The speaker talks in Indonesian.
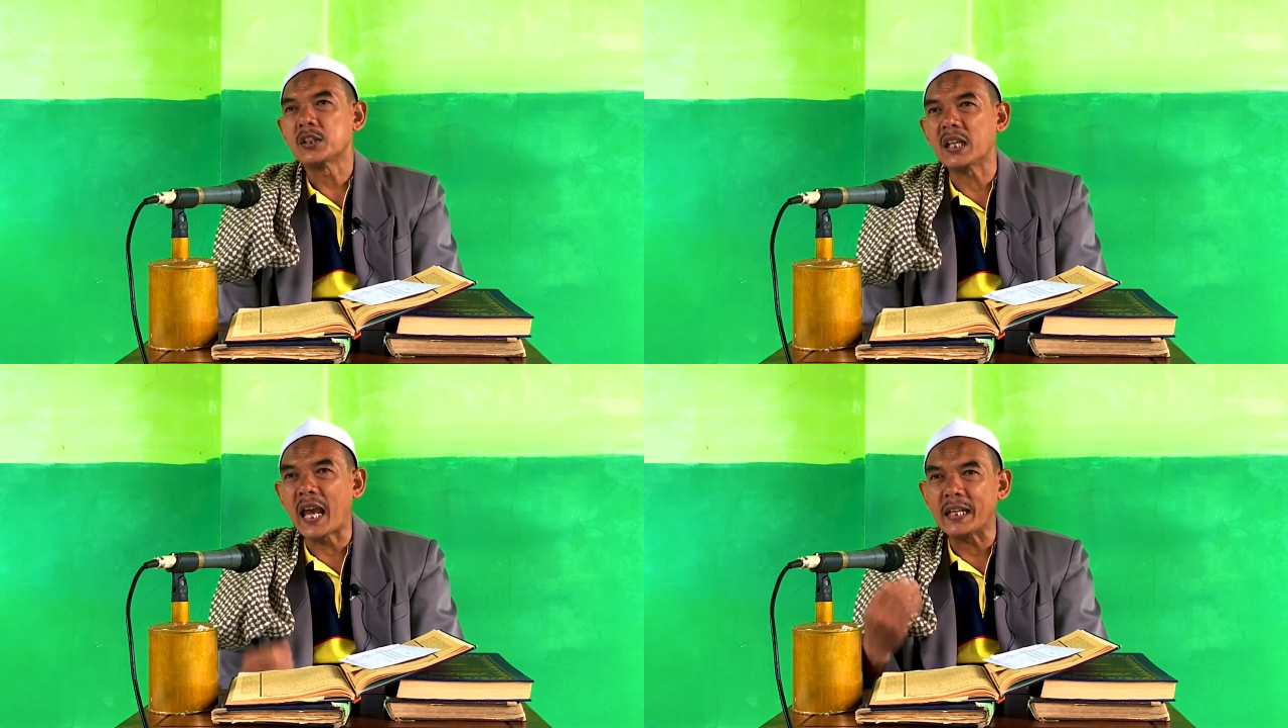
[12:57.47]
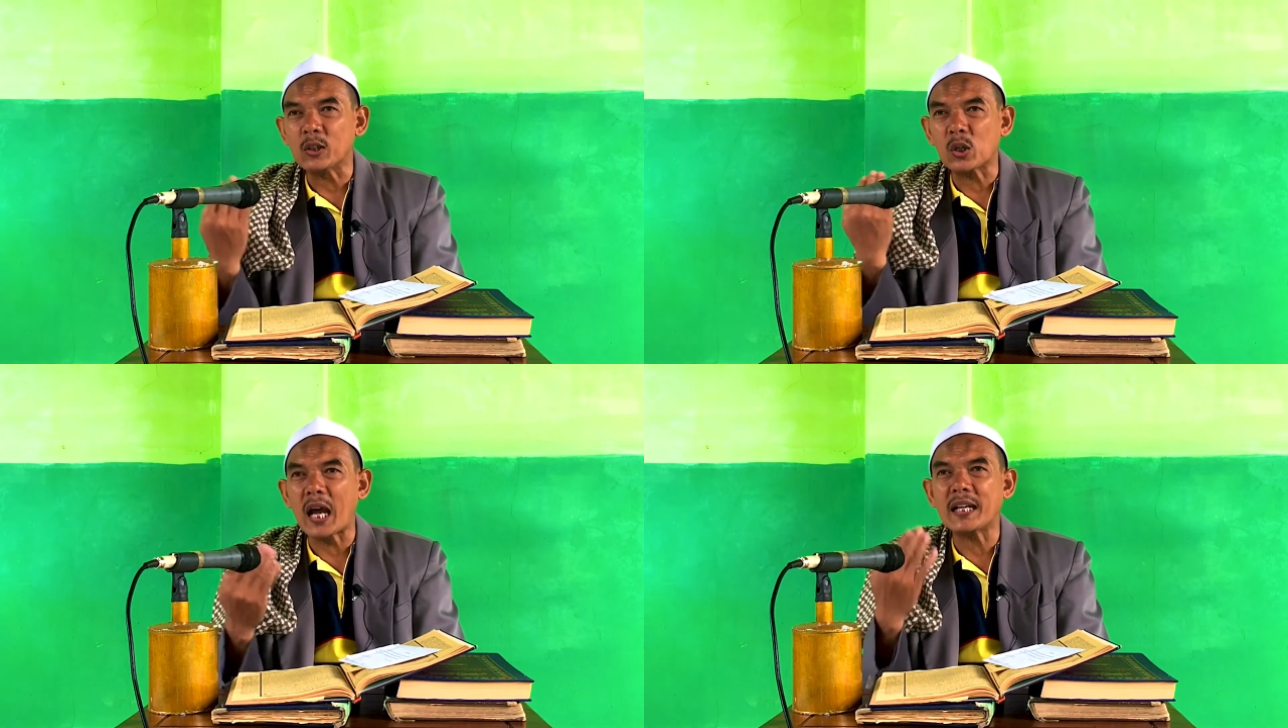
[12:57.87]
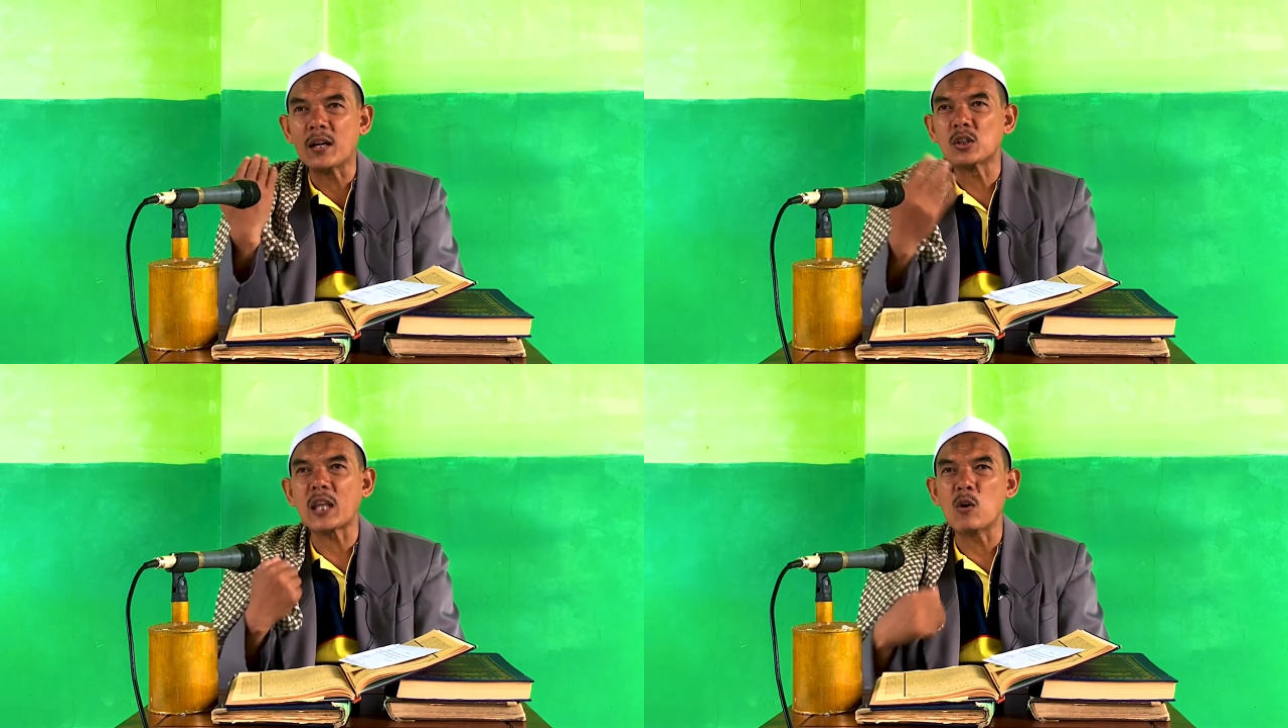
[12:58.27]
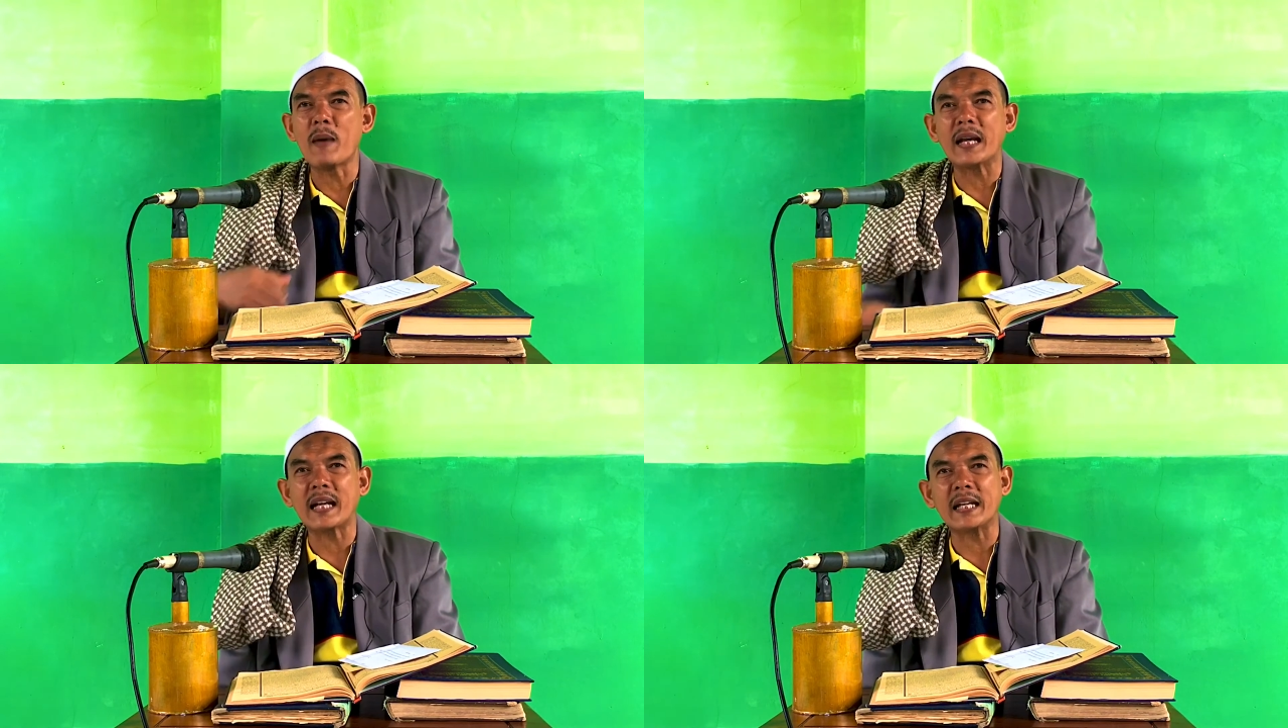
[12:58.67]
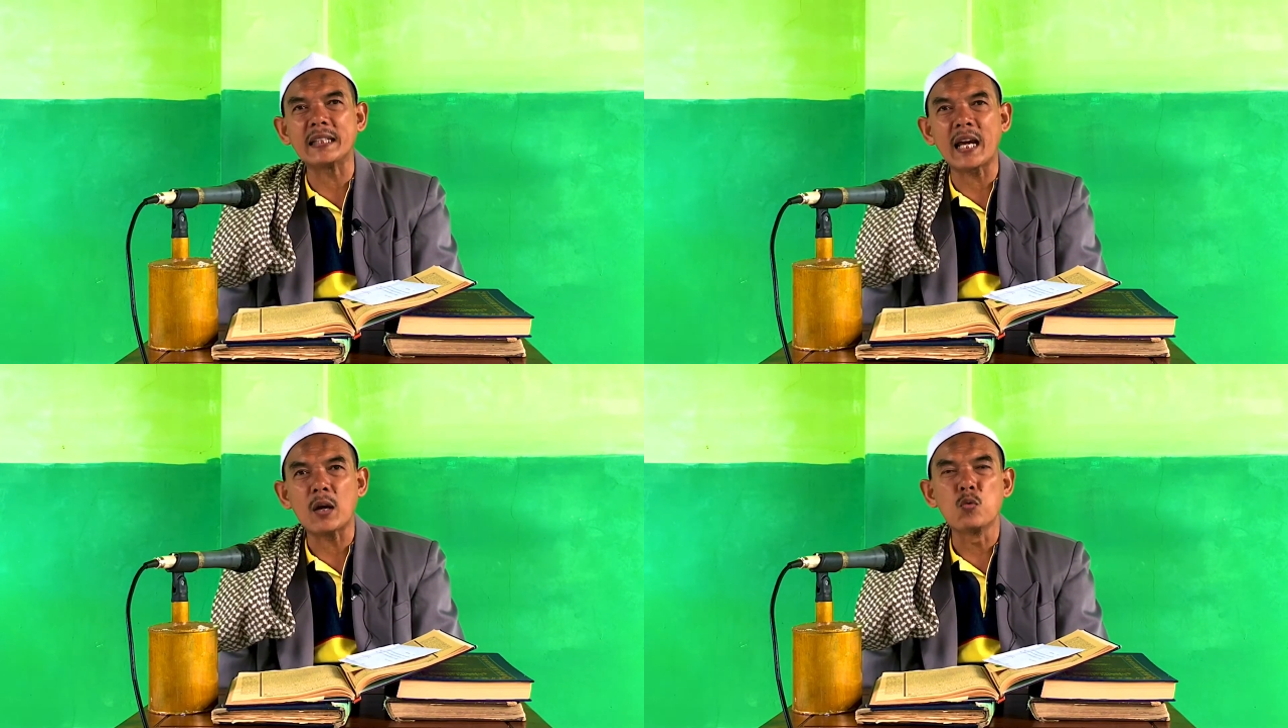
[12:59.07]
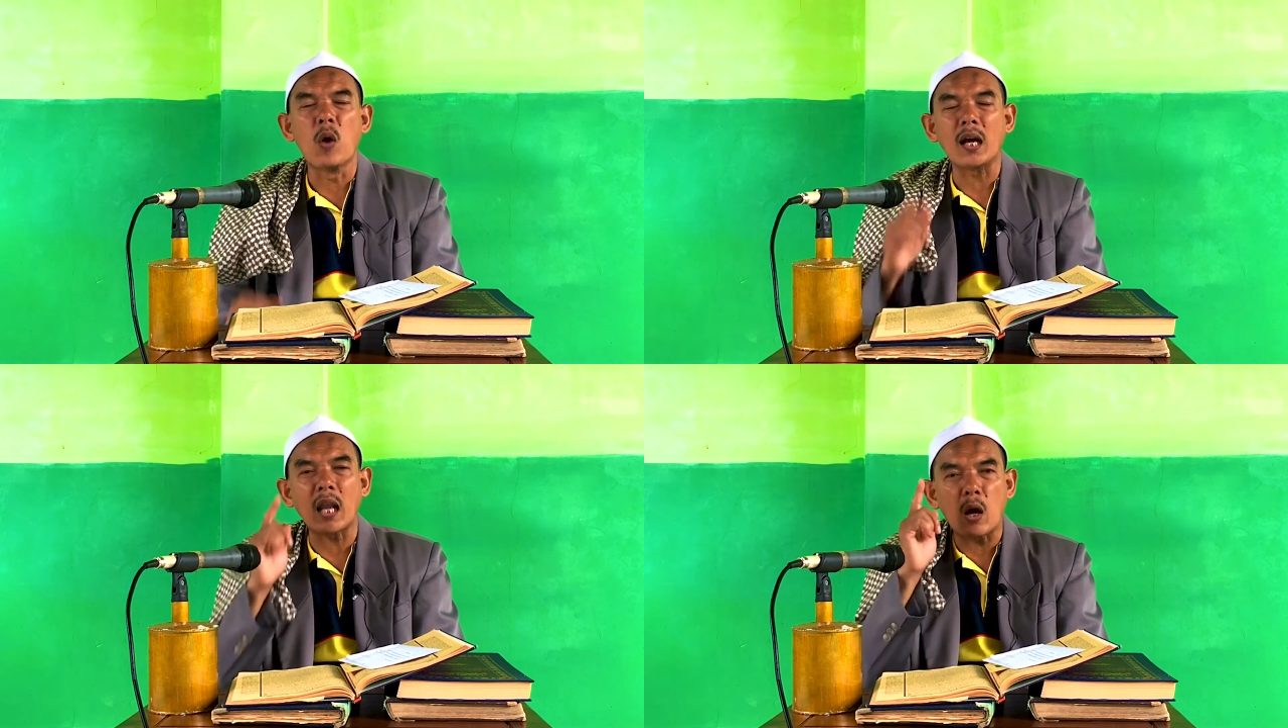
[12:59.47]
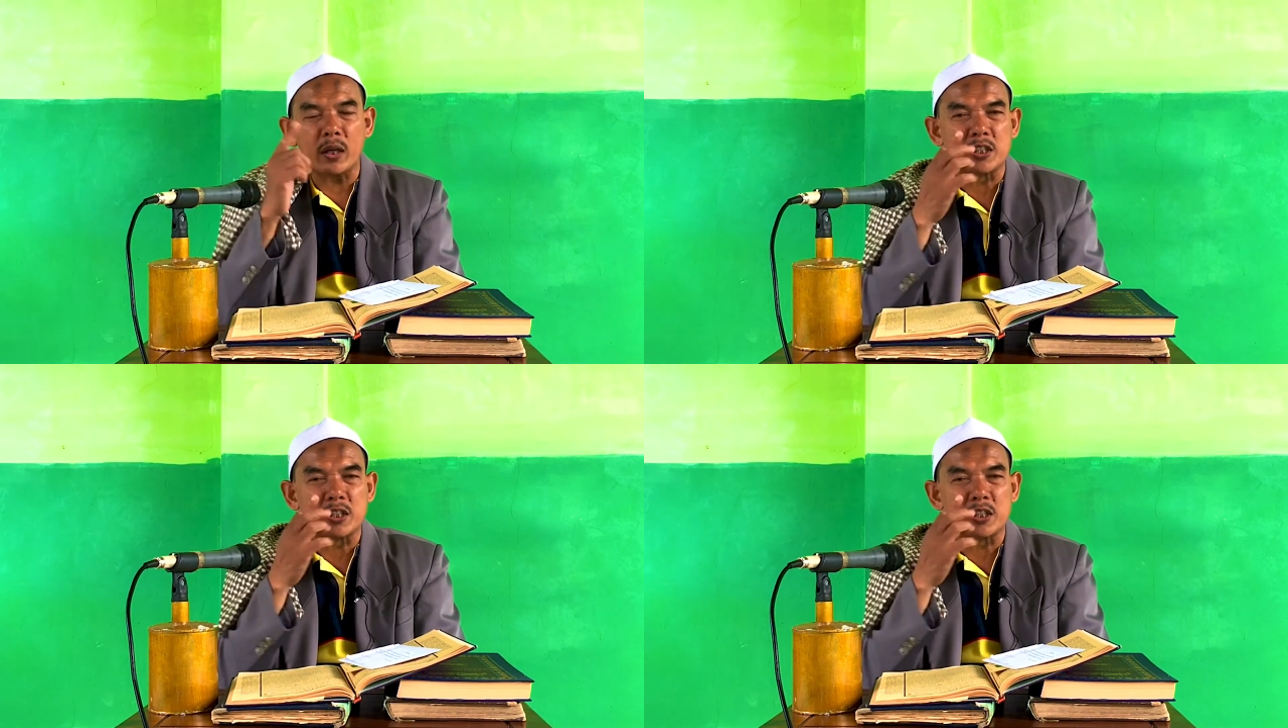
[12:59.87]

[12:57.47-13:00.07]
Selain Quran harus tahu maknanya walau